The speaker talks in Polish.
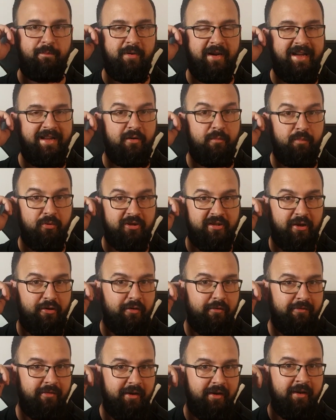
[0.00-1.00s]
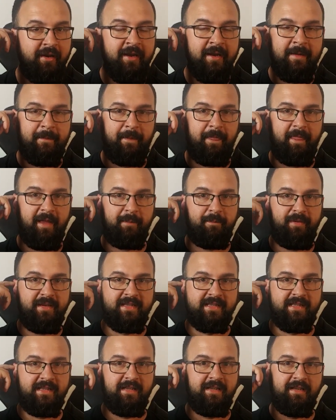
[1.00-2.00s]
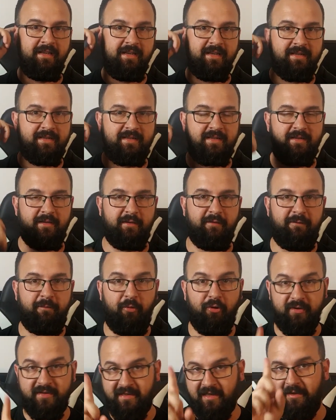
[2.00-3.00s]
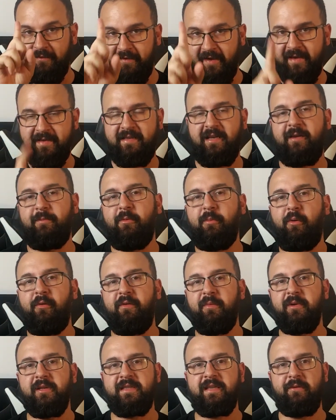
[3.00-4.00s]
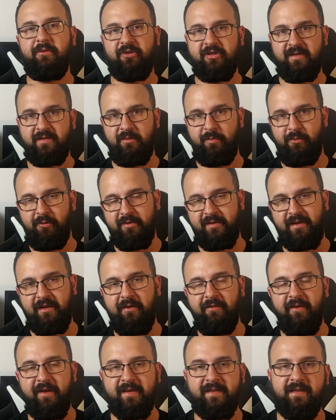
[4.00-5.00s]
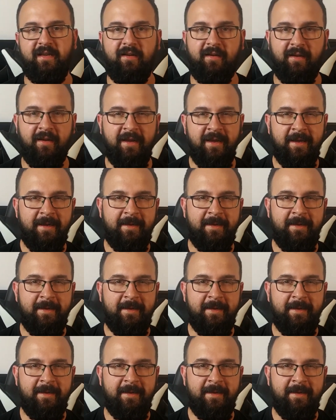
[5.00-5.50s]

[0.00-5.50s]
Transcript: Harry Potterowej na PC jest w polskich wersjach, bo mówimy cały czas o polskich wersjach,